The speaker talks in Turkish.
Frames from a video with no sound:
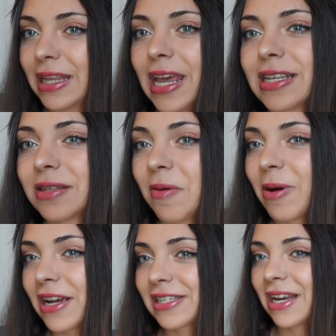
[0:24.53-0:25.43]
mailine yazdım
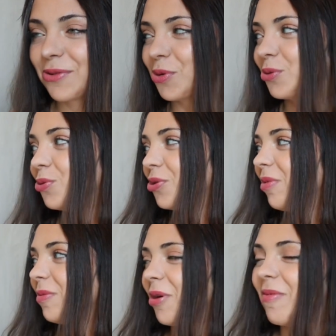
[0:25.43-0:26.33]
ama kaç tane soru
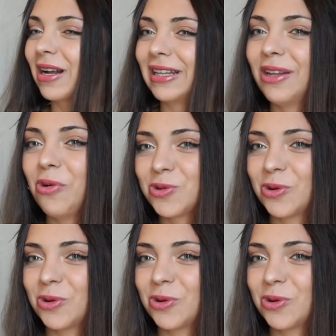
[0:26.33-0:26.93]
tuttu bilmiyorum aklında.